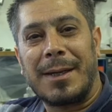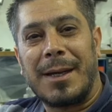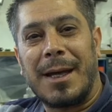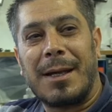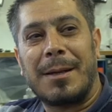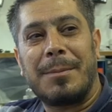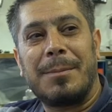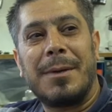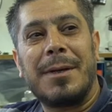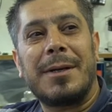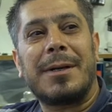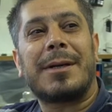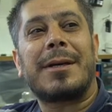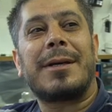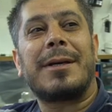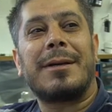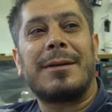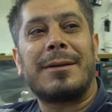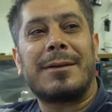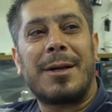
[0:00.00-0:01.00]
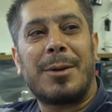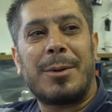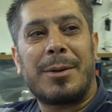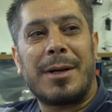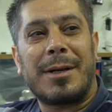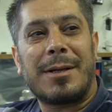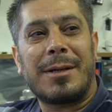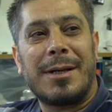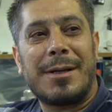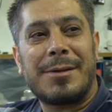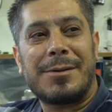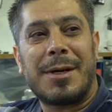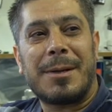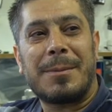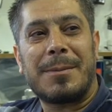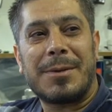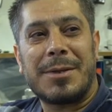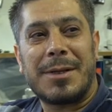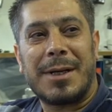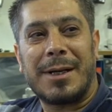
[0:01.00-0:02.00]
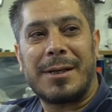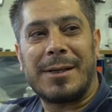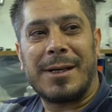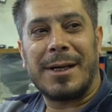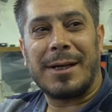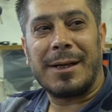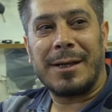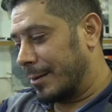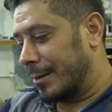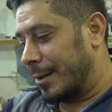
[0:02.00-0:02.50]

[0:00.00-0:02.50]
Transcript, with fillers: Yani bir iki yılda öğrenilecek bir şey değil.